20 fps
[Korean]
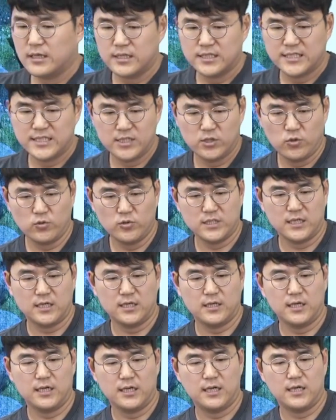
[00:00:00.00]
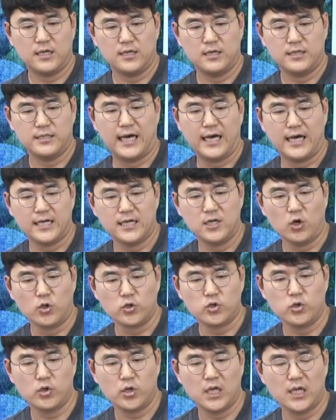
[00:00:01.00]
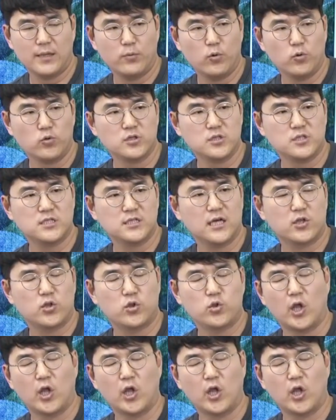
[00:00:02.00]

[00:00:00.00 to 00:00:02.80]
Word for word: 치료자가 나를 어떻게 보는지가